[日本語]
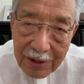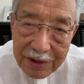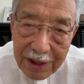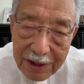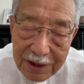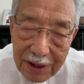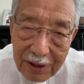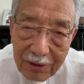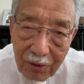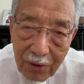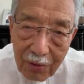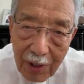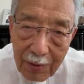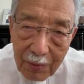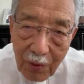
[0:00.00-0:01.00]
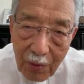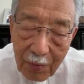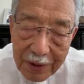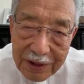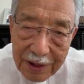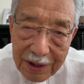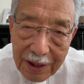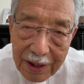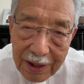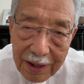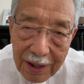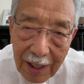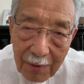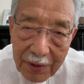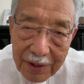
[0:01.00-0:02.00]
しかし、これはもうまさ
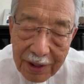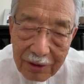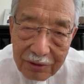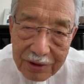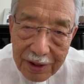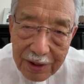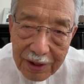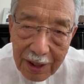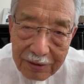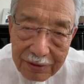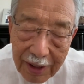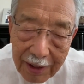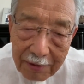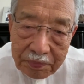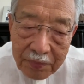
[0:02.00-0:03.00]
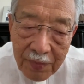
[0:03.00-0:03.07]
にアメリカの戦略で、